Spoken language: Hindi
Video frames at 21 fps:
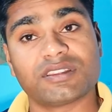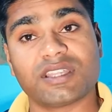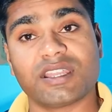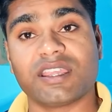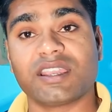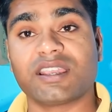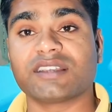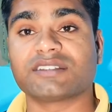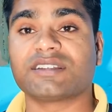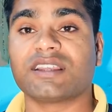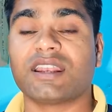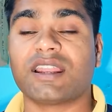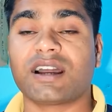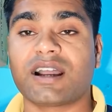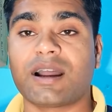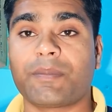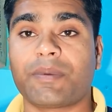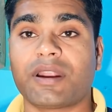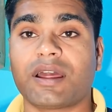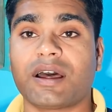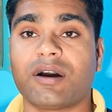तरीके से
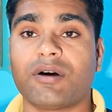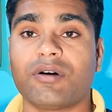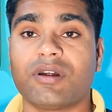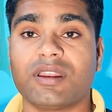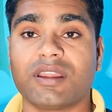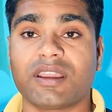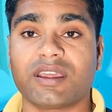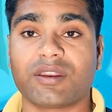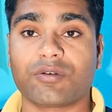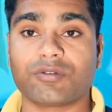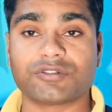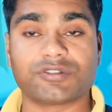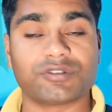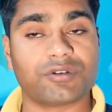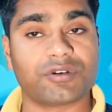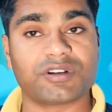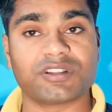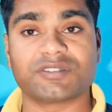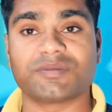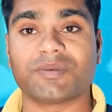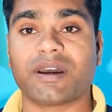लगा पड़ा हुआ है लेकिन कुछ
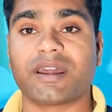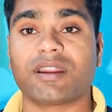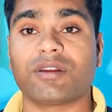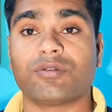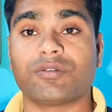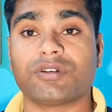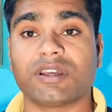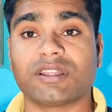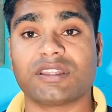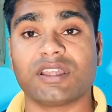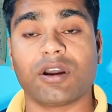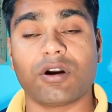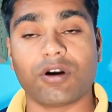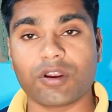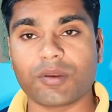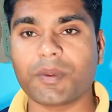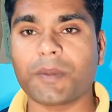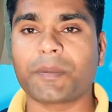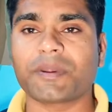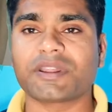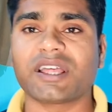नोटिस वायरल हो जाते हैं
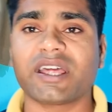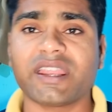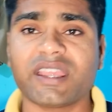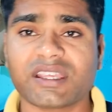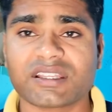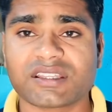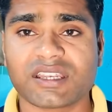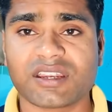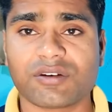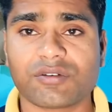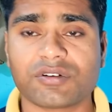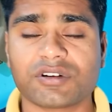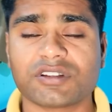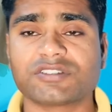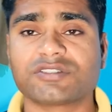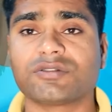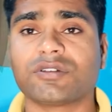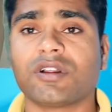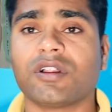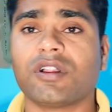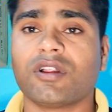और भी पता नहीं कितने
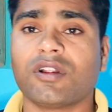नोटिस